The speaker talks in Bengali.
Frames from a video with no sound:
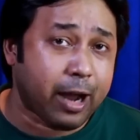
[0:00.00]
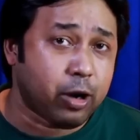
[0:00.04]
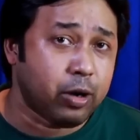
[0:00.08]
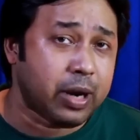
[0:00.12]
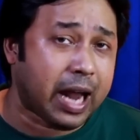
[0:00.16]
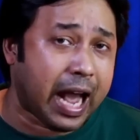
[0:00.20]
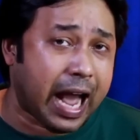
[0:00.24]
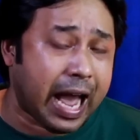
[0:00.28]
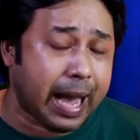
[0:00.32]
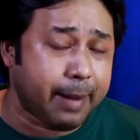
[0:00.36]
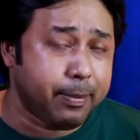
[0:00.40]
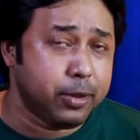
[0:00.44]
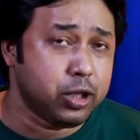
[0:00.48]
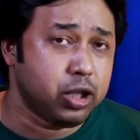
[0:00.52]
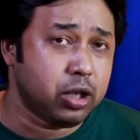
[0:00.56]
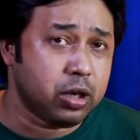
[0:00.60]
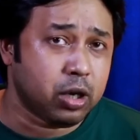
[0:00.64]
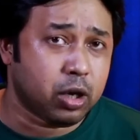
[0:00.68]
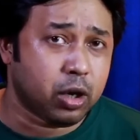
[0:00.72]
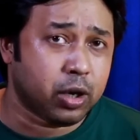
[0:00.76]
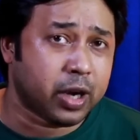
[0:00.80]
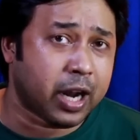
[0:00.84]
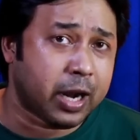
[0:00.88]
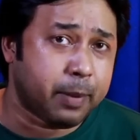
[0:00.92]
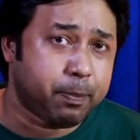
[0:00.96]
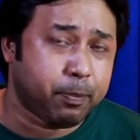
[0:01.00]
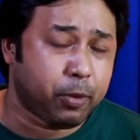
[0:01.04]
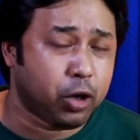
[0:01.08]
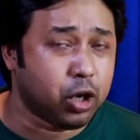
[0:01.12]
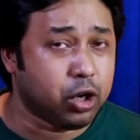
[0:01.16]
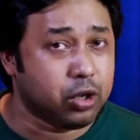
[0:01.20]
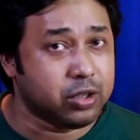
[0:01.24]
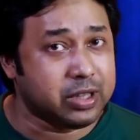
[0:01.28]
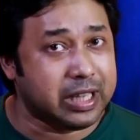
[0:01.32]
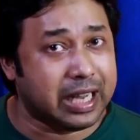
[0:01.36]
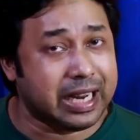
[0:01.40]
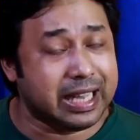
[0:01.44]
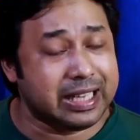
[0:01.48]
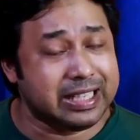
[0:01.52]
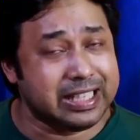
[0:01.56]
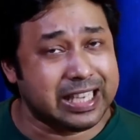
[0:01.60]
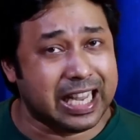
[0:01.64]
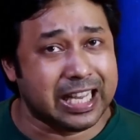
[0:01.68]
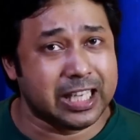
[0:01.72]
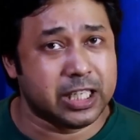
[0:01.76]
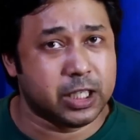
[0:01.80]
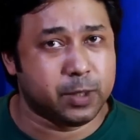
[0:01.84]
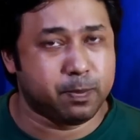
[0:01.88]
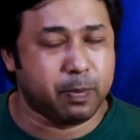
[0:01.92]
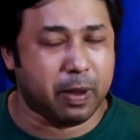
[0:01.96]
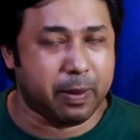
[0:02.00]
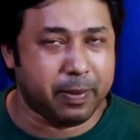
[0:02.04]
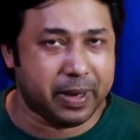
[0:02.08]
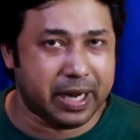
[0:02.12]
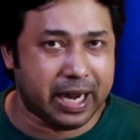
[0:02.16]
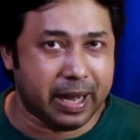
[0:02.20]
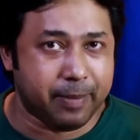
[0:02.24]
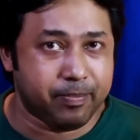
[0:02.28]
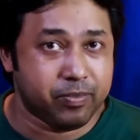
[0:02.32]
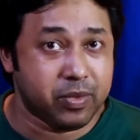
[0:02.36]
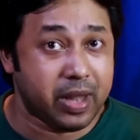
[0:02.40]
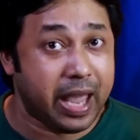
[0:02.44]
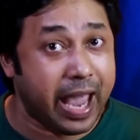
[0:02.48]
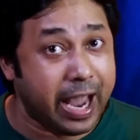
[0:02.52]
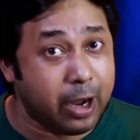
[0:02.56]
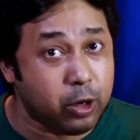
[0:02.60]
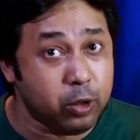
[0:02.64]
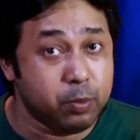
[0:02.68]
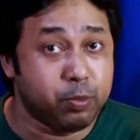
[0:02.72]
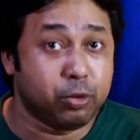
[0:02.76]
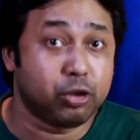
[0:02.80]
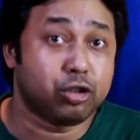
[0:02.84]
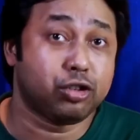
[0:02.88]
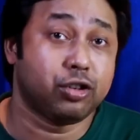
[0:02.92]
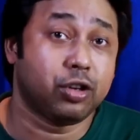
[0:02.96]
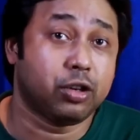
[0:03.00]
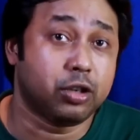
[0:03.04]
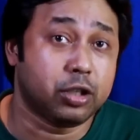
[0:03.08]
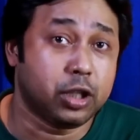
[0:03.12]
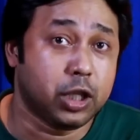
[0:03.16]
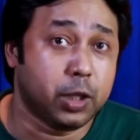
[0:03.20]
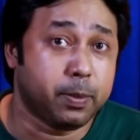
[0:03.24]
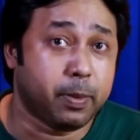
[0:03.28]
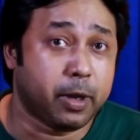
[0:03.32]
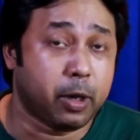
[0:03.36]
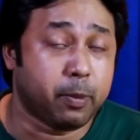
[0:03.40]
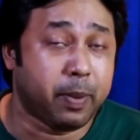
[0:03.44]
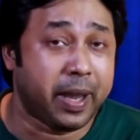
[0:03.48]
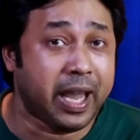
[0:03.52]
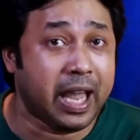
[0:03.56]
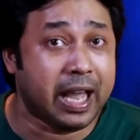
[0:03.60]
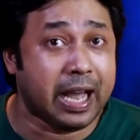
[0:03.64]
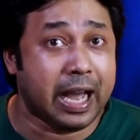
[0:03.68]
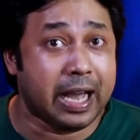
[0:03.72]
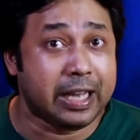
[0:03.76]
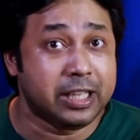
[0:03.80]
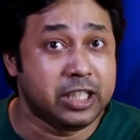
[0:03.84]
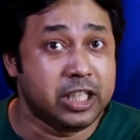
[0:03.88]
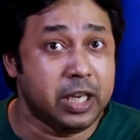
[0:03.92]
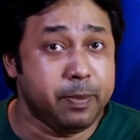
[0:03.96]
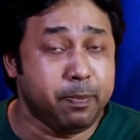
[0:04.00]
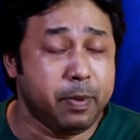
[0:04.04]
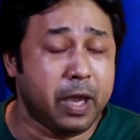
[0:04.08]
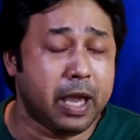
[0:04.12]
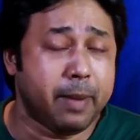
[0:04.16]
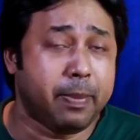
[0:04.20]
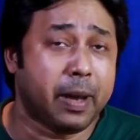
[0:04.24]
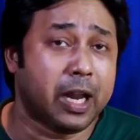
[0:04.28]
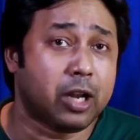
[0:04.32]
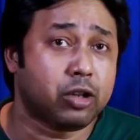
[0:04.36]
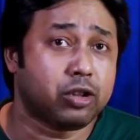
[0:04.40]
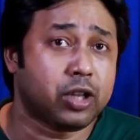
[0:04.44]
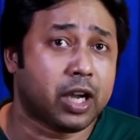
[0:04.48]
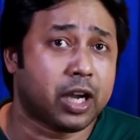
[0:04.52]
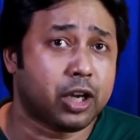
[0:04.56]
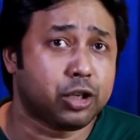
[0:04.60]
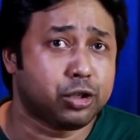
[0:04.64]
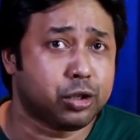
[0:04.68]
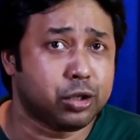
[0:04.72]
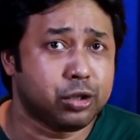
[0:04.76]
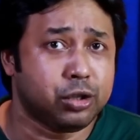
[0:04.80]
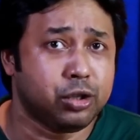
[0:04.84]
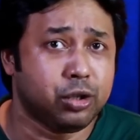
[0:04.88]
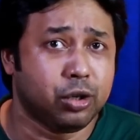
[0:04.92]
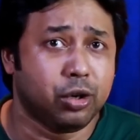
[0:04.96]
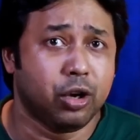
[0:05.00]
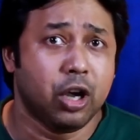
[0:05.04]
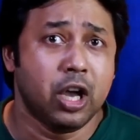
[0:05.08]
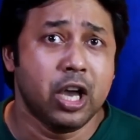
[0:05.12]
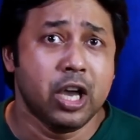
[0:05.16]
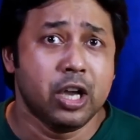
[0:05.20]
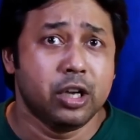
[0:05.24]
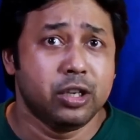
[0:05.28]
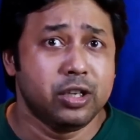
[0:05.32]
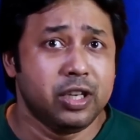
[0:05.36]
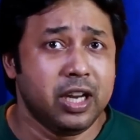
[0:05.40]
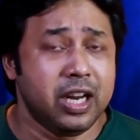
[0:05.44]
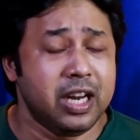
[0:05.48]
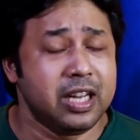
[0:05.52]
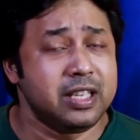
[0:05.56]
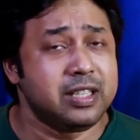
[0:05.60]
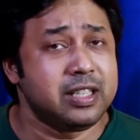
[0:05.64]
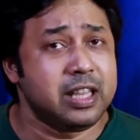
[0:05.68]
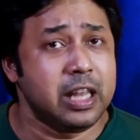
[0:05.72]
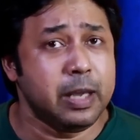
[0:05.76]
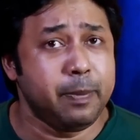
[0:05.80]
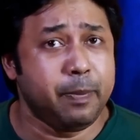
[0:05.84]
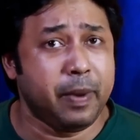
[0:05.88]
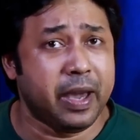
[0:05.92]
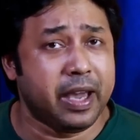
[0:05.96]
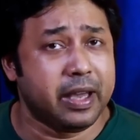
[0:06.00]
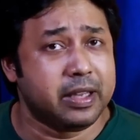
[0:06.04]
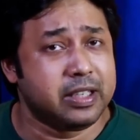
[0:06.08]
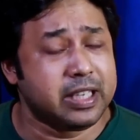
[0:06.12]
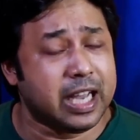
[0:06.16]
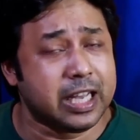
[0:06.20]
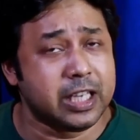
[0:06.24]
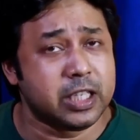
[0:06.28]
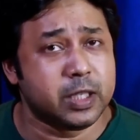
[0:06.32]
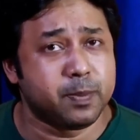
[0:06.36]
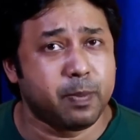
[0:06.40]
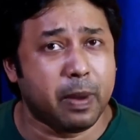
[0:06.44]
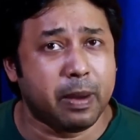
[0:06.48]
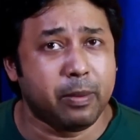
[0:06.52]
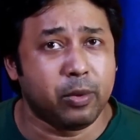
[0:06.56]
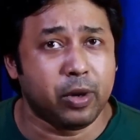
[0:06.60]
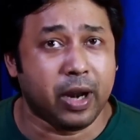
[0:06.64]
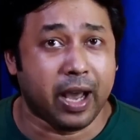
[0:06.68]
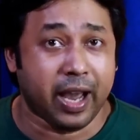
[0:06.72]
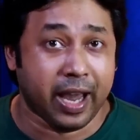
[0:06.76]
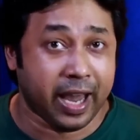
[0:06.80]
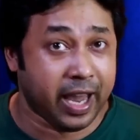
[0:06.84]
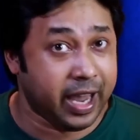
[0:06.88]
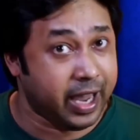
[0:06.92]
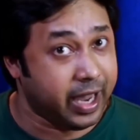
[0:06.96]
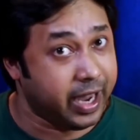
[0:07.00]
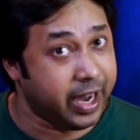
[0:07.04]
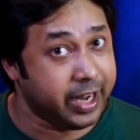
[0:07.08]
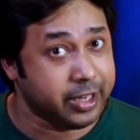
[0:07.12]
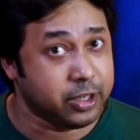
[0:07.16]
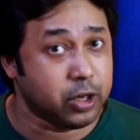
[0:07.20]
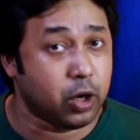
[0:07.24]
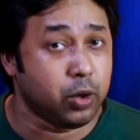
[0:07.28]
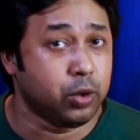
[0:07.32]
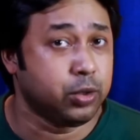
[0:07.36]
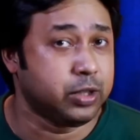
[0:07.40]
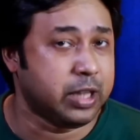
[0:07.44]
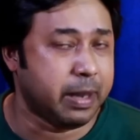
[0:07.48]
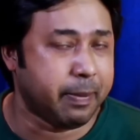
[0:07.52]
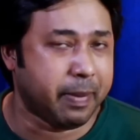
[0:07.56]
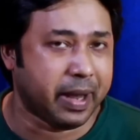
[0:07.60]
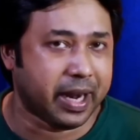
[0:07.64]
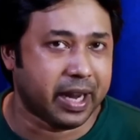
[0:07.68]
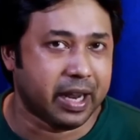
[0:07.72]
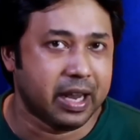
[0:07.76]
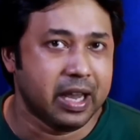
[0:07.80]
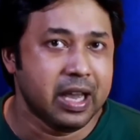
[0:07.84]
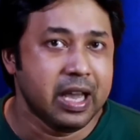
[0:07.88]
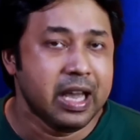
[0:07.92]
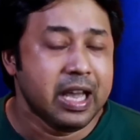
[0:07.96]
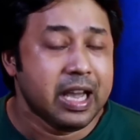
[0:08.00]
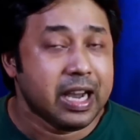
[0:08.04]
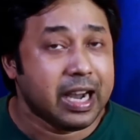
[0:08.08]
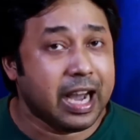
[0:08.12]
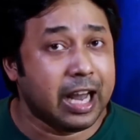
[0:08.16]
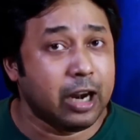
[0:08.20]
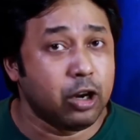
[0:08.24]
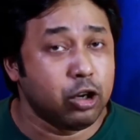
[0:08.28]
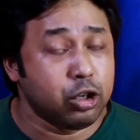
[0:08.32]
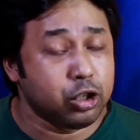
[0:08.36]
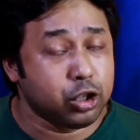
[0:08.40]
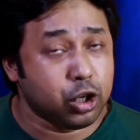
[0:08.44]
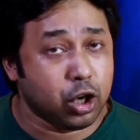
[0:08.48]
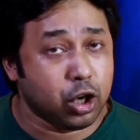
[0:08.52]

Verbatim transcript: এখন আবেদন করার পরও তারা চান্স পাবে না এখন প্রশ্ন করতে পারো ভাইয়া জিপিএ ভালো থাকা সত্ত্বেও রিলিজ স্লিপে চান্স পাবো না হ্যাঁ এটাও হতে পারে কারণ